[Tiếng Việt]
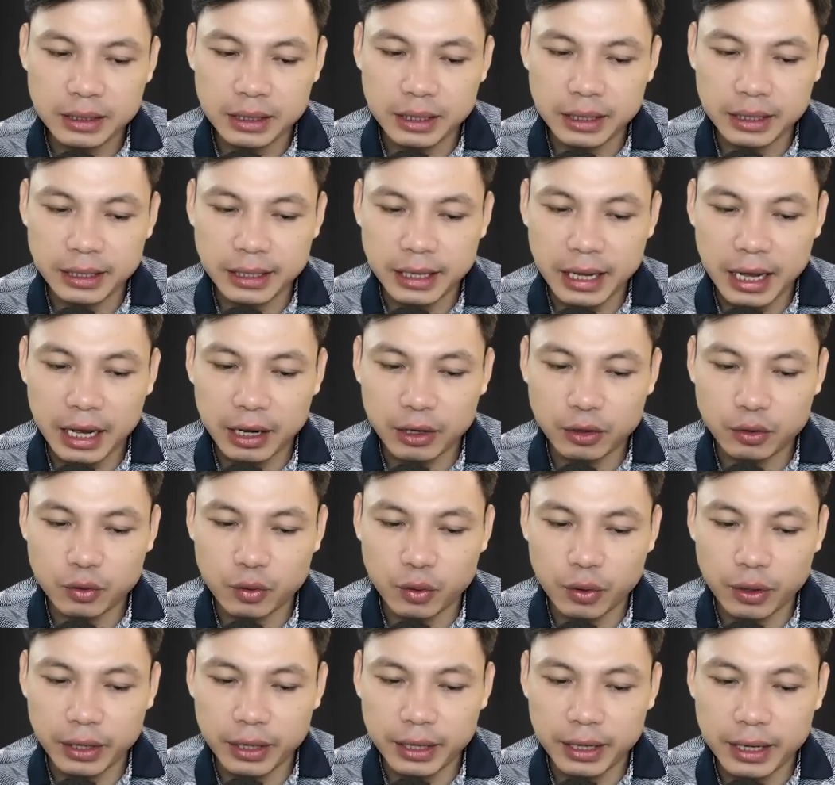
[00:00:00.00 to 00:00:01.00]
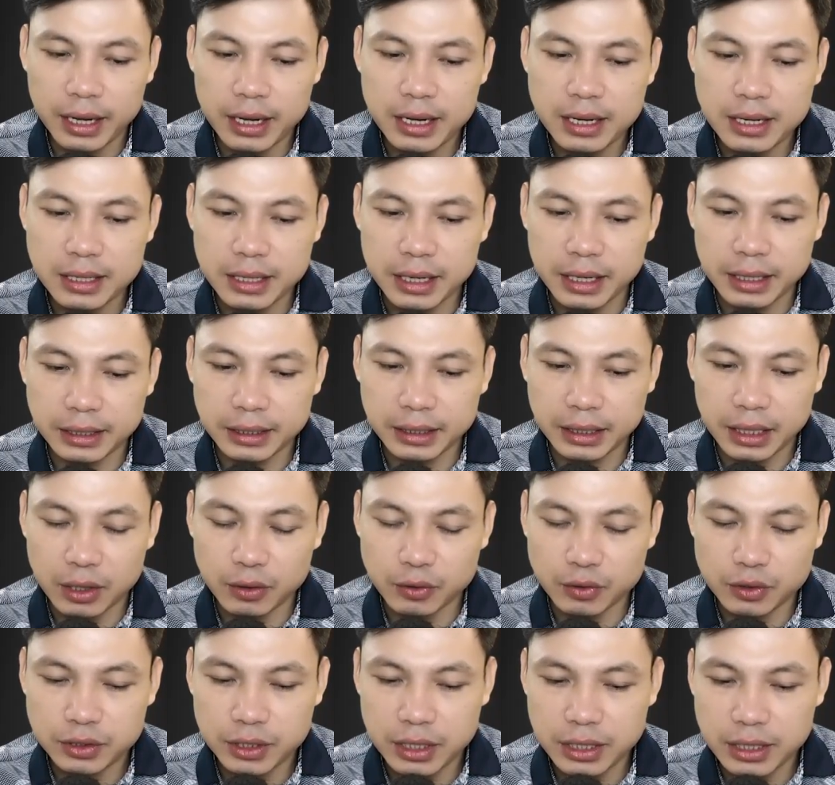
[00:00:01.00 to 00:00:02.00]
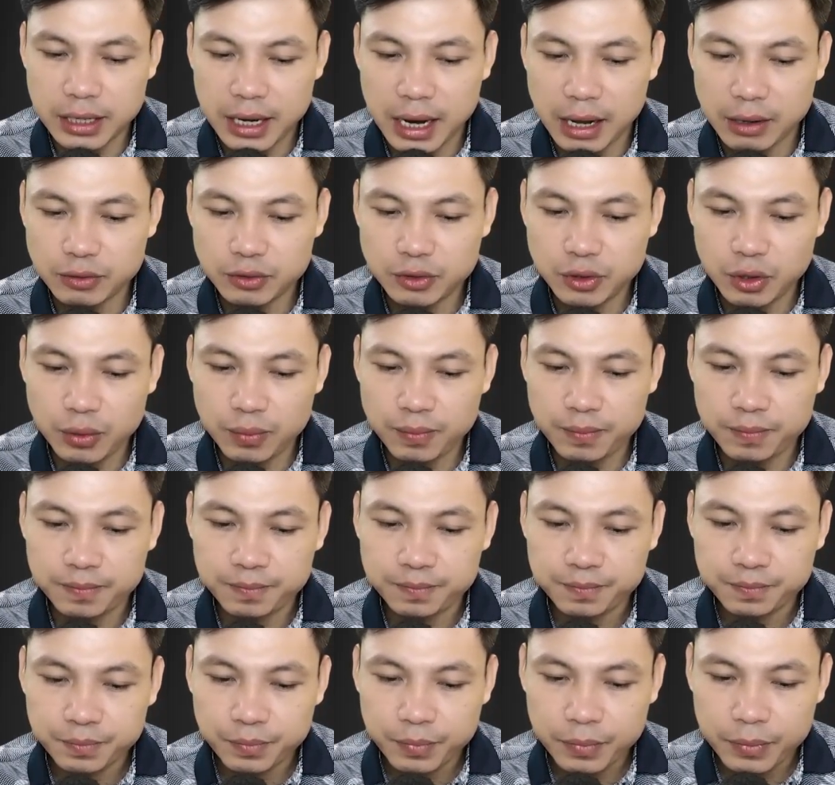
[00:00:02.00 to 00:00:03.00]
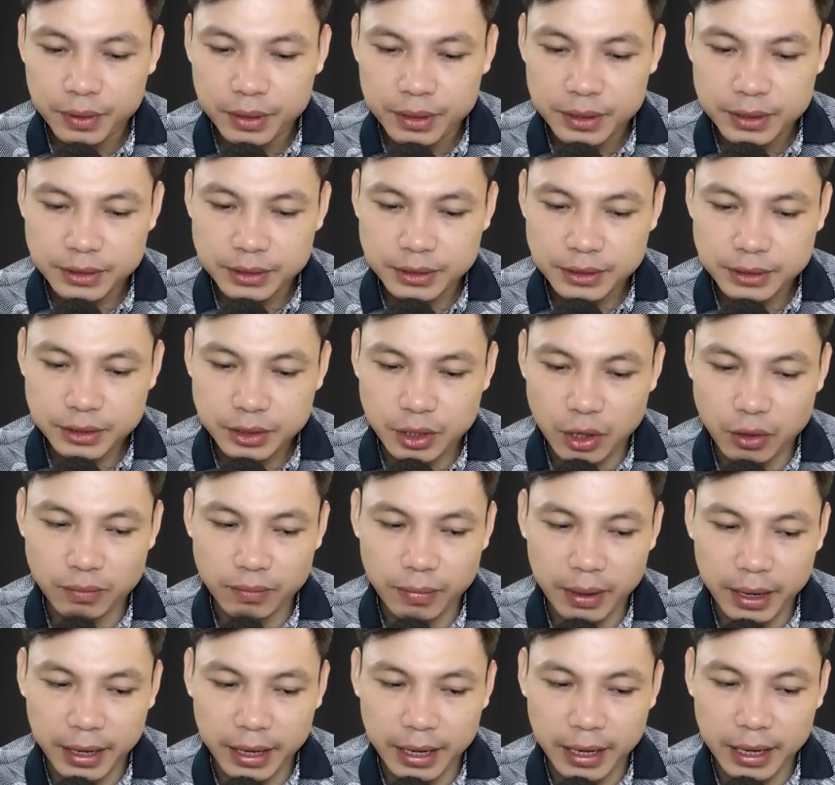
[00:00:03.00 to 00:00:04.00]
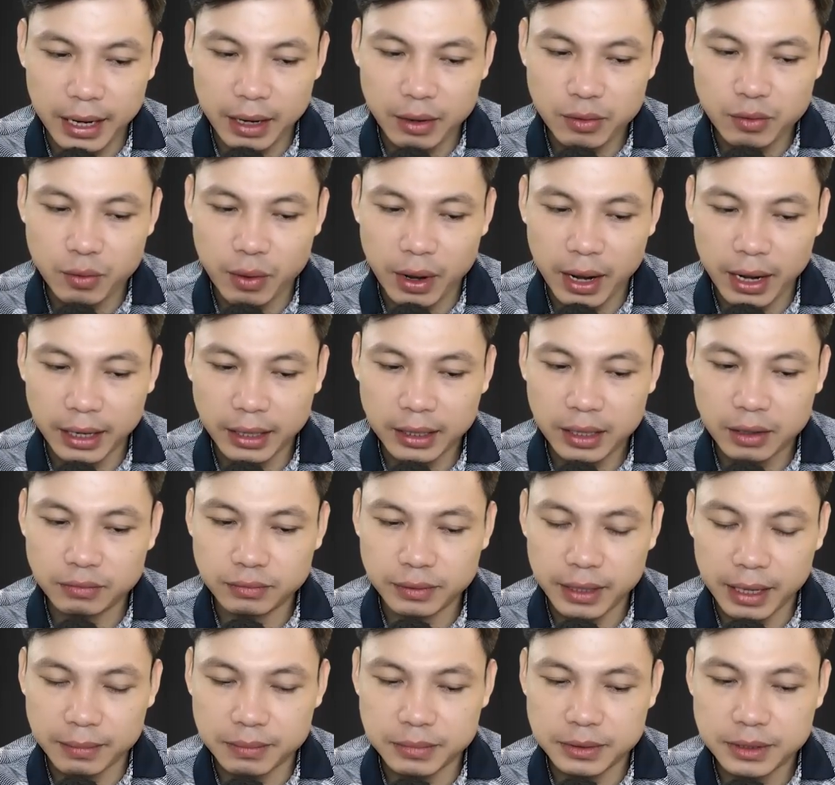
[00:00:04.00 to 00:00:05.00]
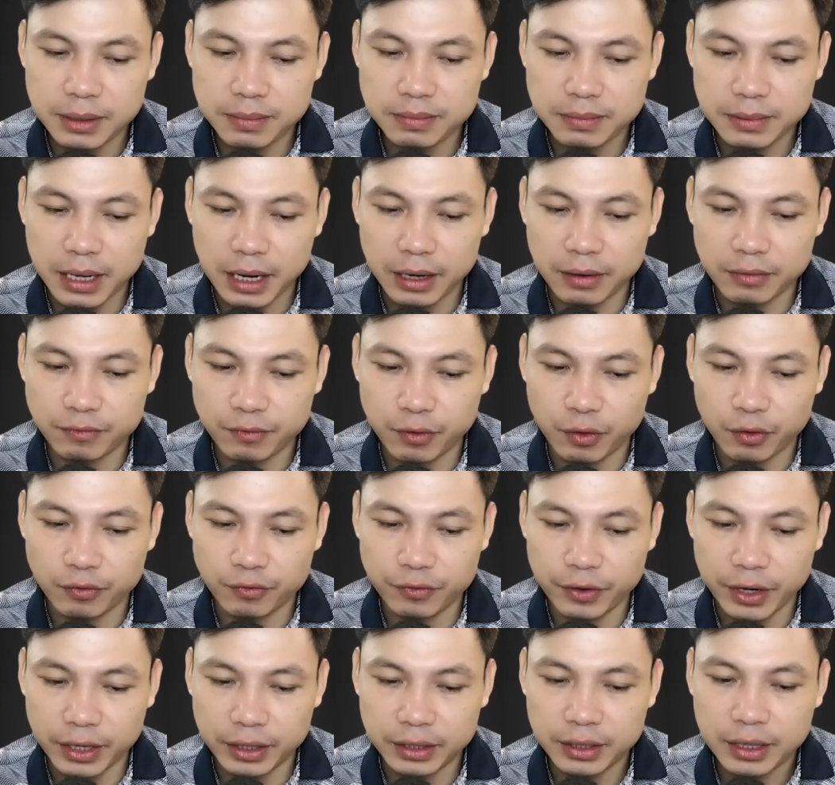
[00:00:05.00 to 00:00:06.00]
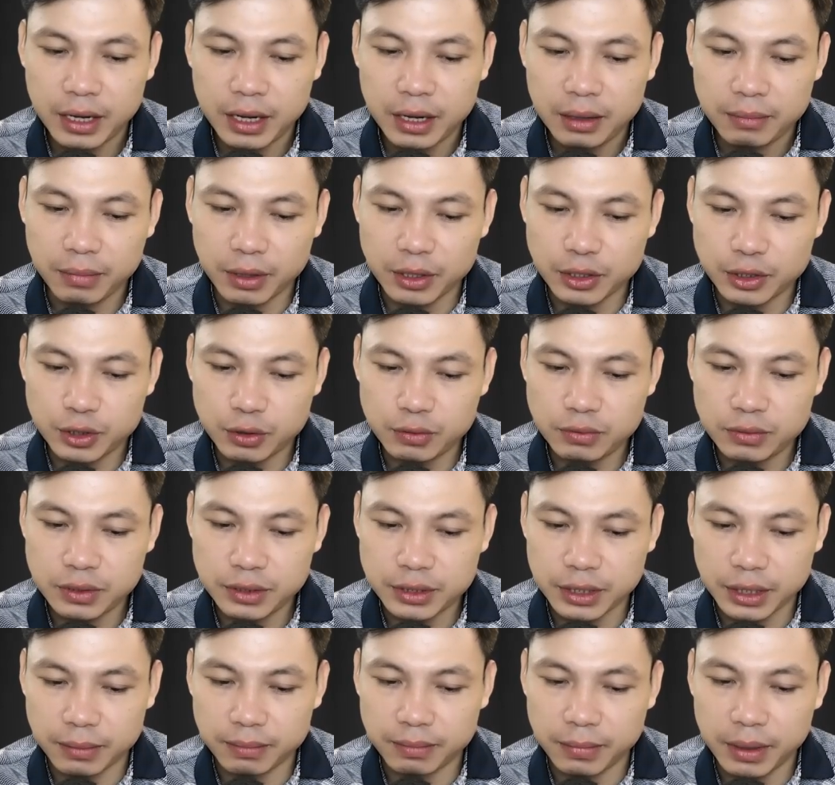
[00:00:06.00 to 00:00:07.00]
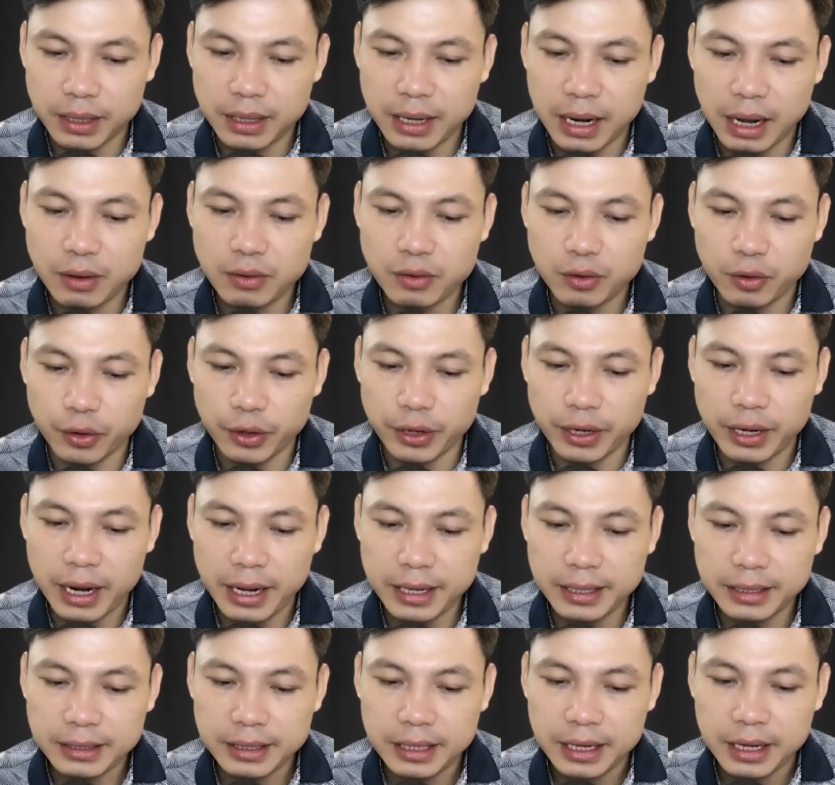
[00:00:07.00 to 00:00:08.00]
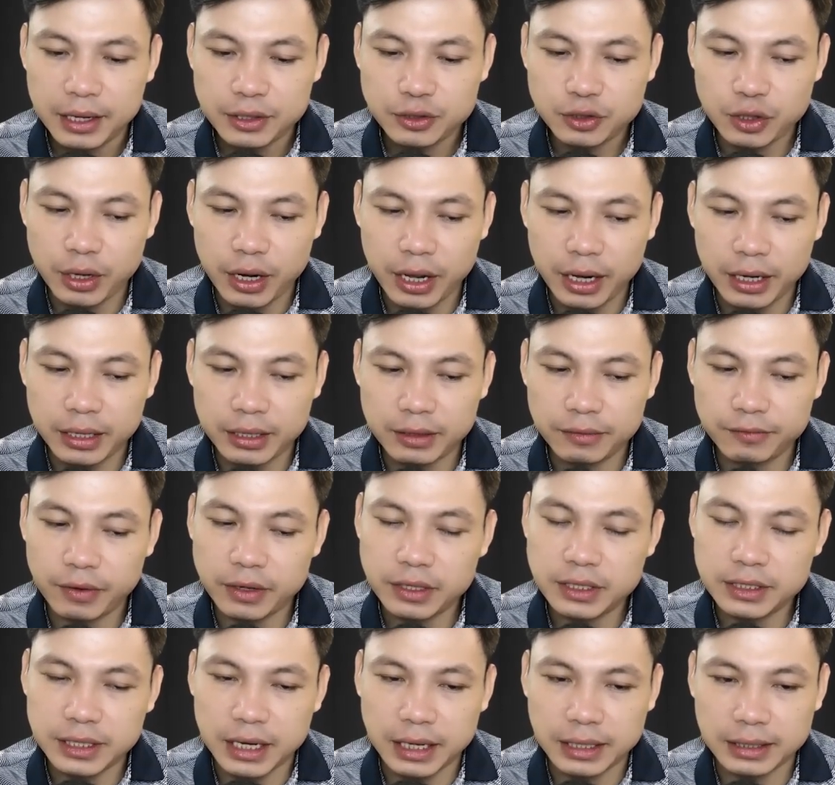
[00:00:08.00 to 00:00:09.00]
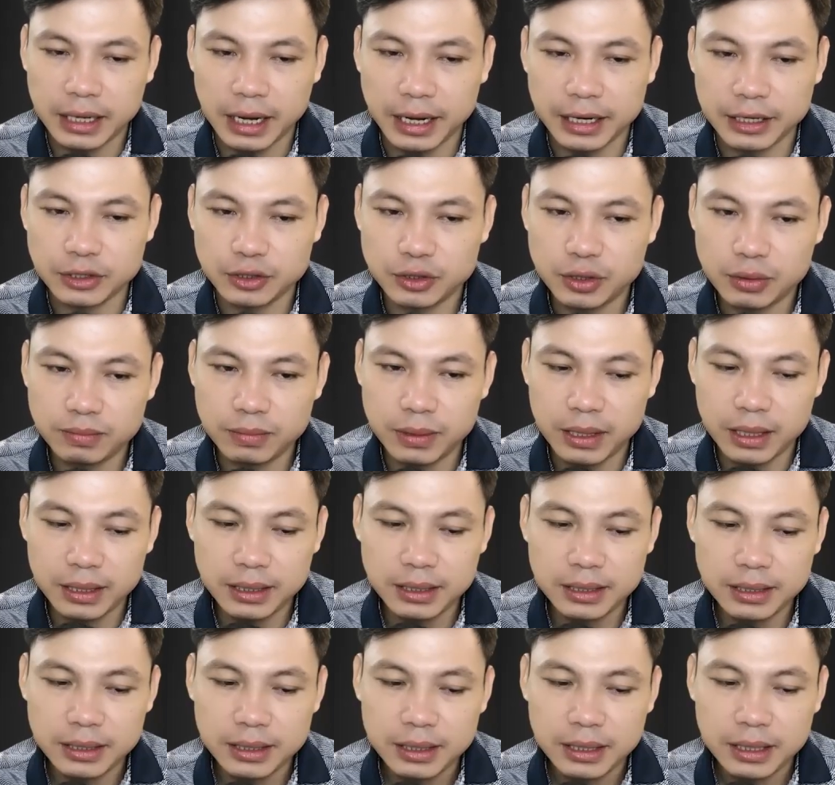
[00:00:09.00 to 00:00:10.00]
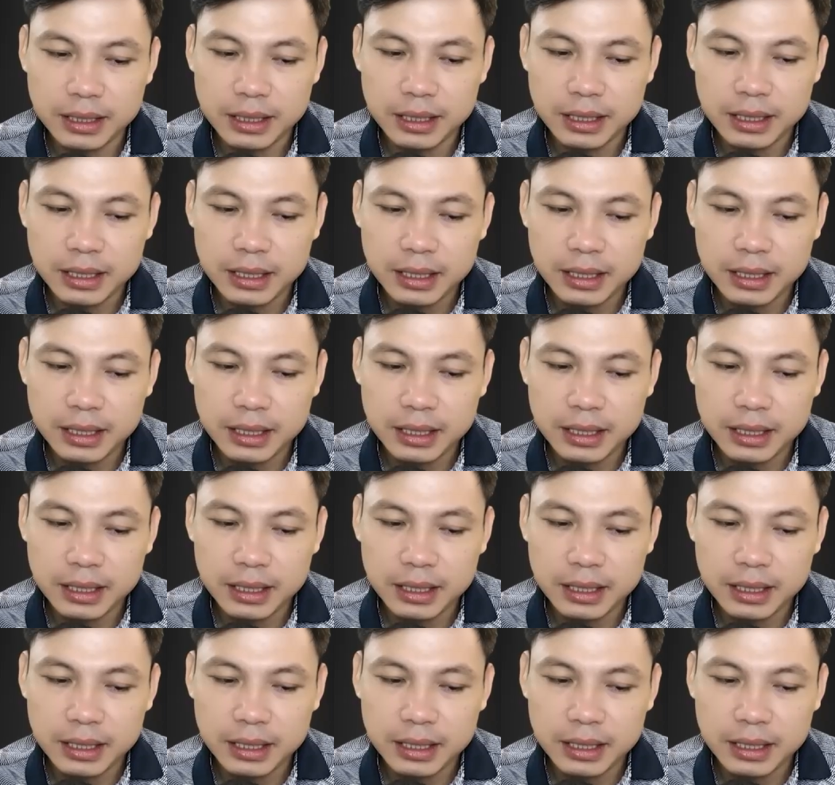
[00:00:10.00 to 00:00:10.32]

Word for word: Thắng nuốt nước bọt đường ngực, hắn run rẩy nói thầm với lão Hoàng: thầy ơi, con không dám lấy vợ nữa đâu. Tao cũng vậy, lấy vợ mà như thế này tao thà ở giá còn hơn.